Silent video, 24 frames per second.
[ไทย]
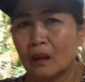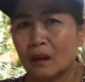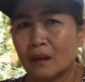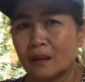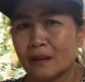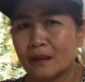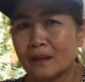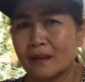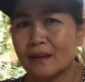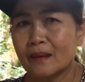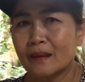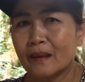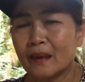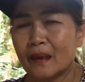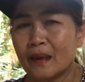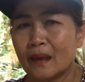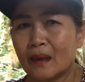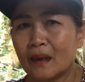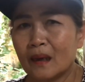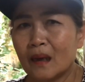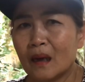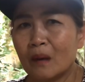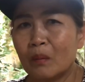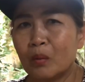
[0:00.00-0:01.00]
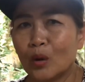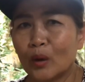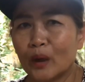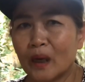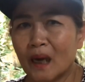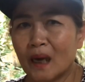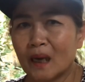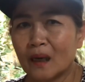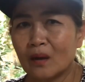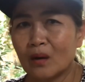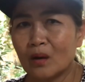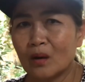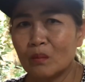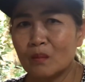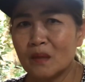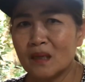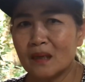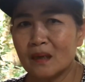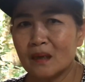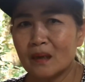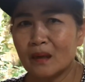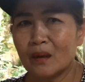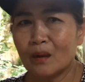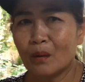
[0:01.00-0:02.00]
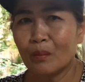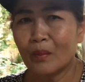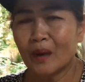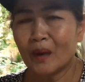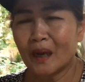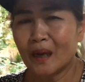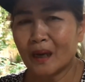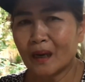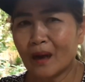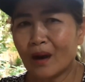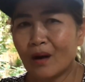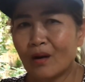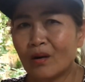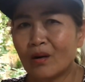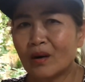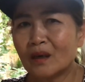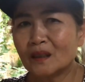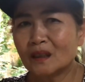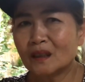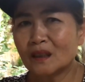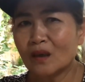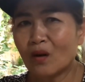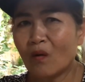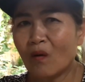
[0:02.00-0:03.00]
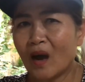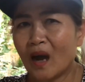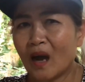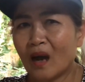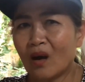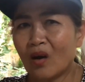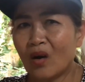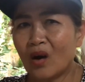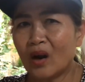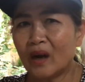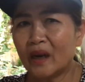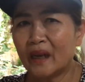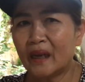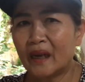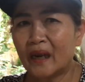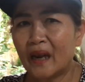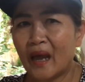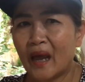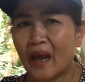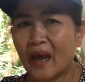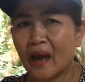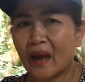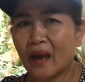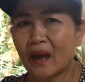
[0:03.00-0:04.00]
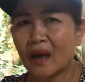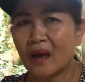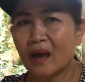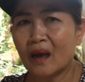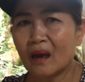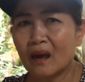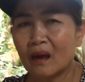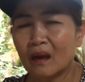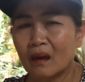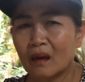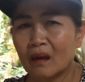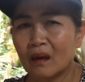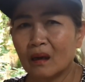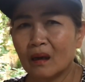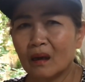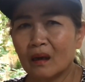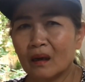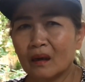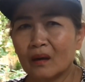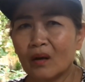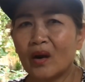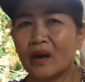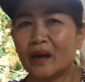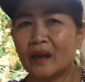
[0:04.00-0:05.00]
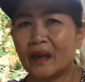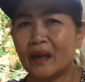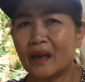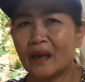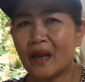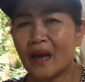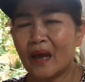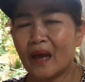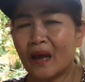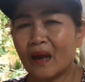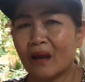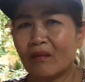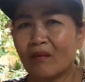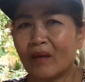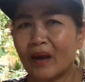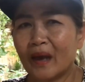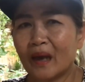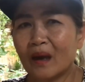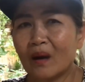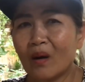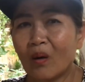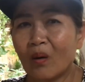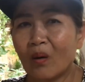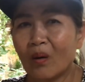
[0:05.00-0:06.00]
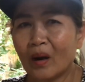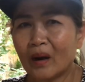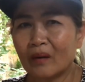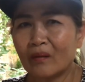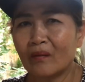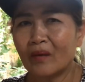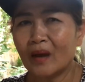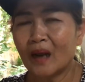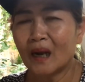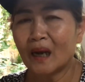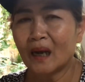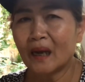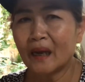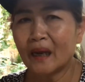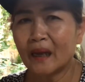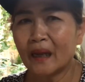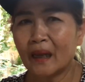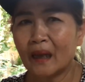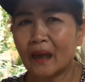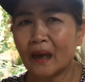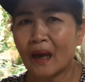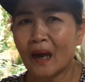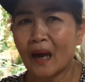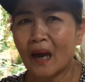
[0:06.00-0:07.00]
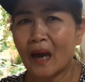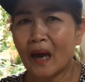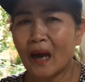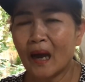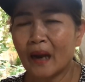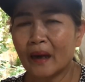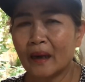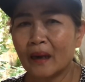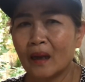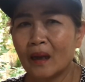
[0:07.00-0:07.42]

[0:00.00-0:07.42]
จะสังเกตนะคะ ผลงานของมิสเตอร์เคิร์แมนเขาก็จะวางก้อนอิฐแดงค่ะก้อนอิฐแดงไว้ก่อนเวลาเทคาน